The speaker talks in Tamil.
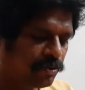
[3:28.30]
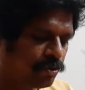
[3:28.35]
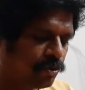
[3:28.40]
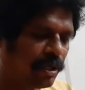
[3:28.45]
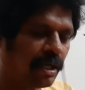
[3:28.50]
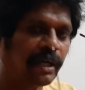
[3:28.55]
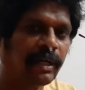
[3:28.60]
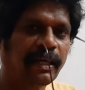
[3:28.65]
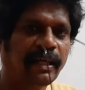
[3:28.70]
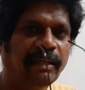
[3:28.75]
ஸோ
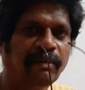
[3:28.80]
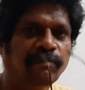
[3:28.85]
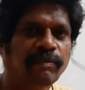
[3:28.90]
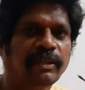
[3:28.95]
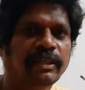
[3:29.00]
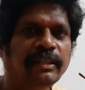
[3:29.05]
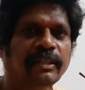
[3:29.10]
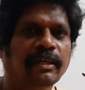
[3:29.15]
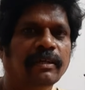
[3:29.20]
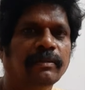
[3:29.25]
ஆன்லைன்
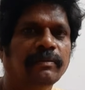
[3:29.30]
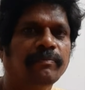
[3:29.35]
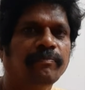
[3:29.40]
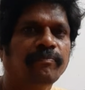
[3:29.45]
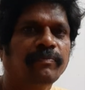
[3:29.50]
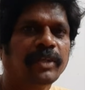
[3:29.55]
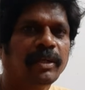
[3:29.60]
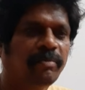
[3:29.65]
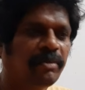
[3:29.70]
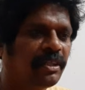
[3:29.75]
வண்டி தான்
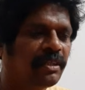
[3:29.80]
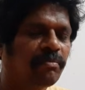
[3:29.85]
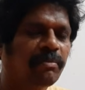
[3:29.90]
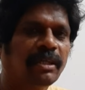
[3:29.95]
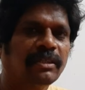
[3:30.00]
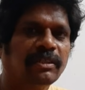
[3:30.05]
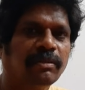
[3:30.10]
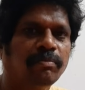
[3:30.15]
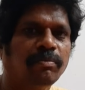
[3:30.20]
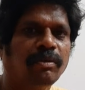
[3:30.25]
எப்படி இந்த
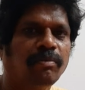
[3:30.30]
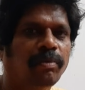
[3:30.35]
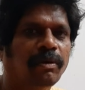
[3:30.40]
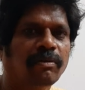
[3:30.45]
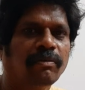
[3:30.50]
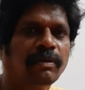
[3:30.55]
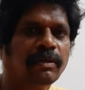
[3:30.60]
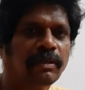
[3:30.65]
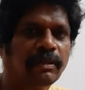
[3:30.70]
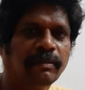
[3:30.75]
மாதம் புக்
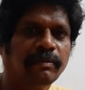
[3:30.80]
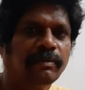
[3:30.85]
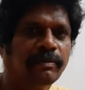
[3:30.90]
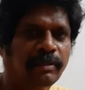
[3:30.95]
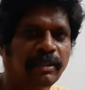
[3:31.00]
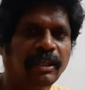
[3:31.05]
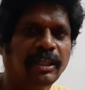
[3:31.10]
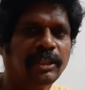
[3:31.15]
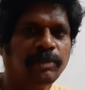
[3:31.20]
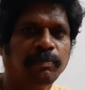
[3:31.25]
பண்ணுவாங்க
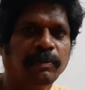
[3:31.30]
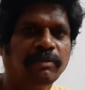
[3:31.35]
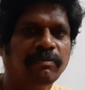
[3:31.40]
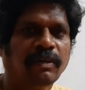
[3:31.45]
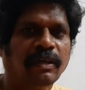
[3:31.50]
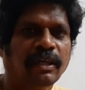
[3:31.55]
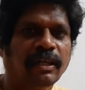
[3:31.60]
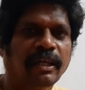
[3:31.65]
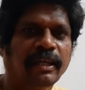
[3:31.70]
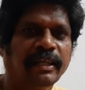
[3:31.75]
ரிலீஸ்
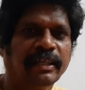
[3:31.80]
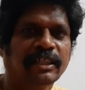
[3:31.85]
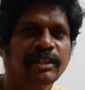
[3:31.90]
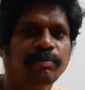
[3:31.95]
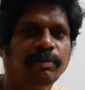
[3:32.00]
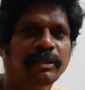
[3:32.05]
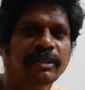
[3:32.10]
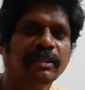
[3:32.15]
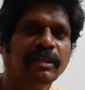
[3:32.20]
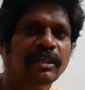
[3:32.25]
பண்ணுவாங்கள்ல
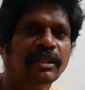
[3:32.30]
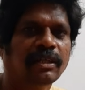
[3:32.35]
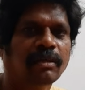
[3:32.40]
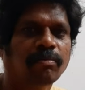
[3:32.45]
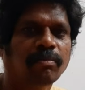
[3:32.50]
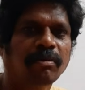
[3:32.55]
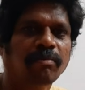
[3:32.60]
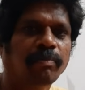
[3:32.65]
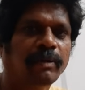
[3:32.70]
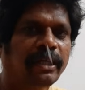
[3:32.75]
நெக்ஸ்ட் மந்த்துக்கு
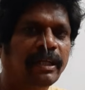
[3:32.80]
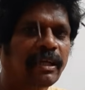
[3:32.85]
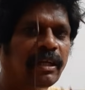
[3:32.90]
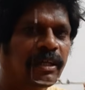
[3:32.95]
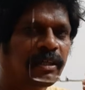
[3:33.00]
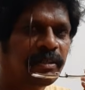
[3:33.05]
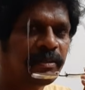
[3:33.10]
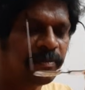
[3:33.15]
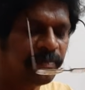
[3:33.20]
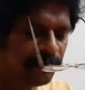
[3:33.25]
அதில் புக்
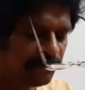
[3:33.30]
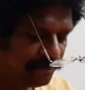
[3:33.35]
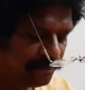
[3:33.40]
பண்ணிக்கலாம்